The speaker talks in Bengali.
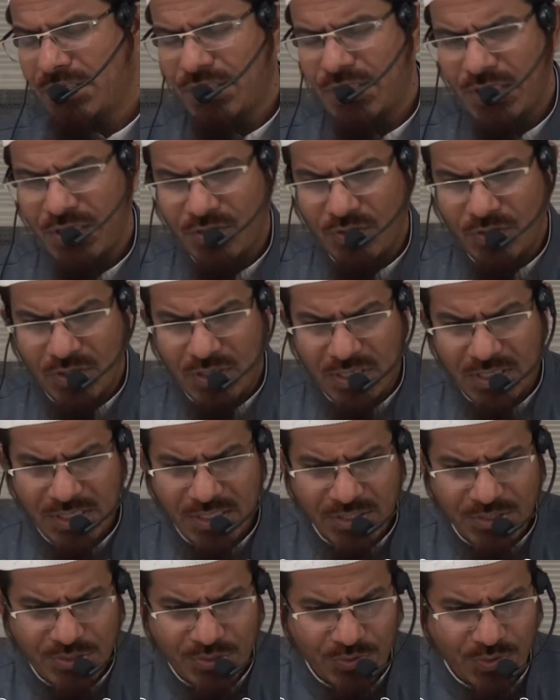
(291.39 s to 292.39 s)
সেই
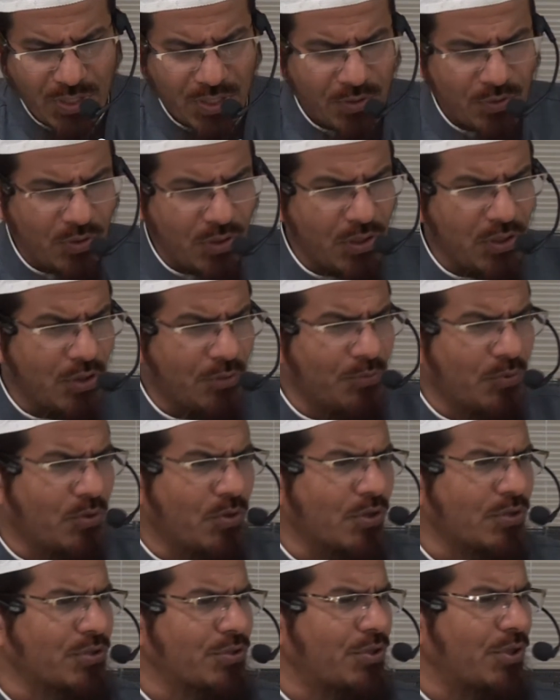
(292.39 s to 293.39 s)
কোরআনের সুরাগুলিও
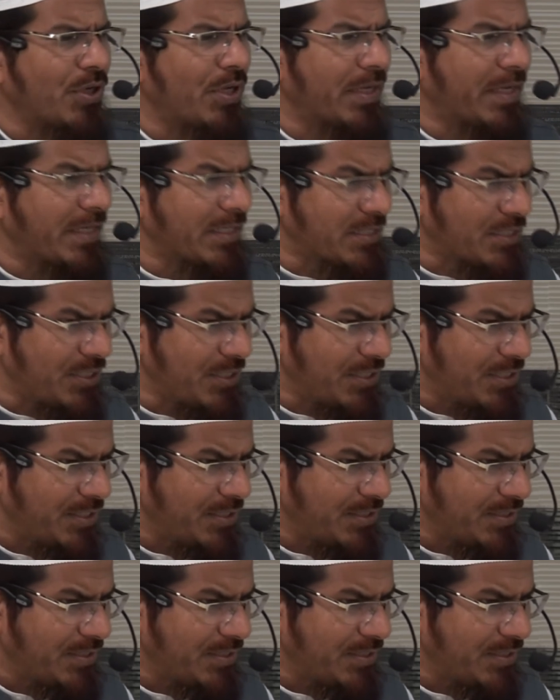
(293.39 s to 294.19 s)
মুখস্থ রেখেছি